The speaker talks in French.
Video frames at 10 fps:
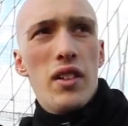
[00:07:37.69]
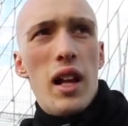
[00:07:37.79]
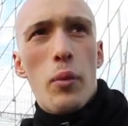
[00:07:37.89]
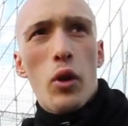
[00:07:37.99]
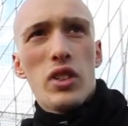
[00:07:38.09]

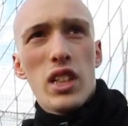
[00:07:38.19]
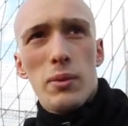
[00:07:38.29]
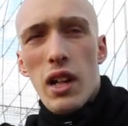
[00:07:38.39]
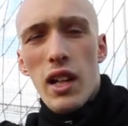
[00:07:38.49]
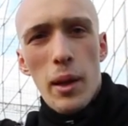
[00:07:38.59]
Elles
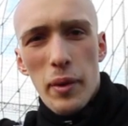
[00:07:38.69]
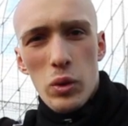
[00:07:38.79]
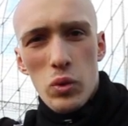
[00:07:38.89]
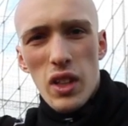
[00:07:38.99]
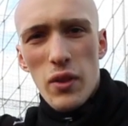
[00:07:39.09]
protègent bien, il n'y a pas
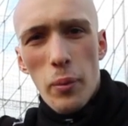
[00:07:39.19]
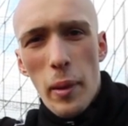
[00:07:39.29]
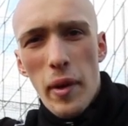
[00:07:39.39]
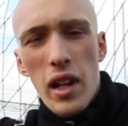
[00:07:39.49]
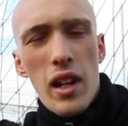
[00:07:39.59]
de souci, elles font
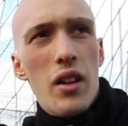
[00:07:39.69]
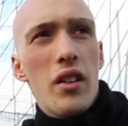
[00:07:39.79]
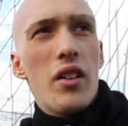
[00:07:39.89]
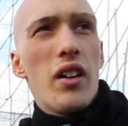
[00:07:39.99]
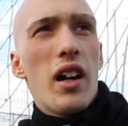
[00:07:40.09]
pas mal
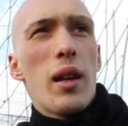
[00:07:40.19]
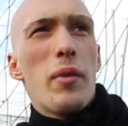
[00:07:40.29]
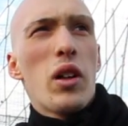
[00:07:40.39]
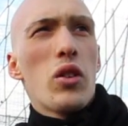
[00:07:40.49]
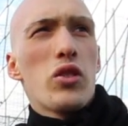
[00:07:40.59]
euh, à la
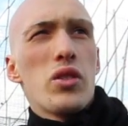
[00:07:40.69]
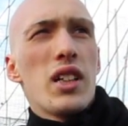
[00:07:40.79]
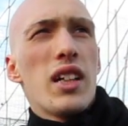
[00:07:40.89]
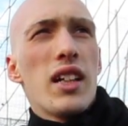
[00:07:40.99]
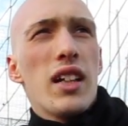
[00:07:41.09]
main lorsque
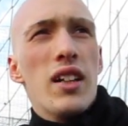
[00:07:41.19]
ça,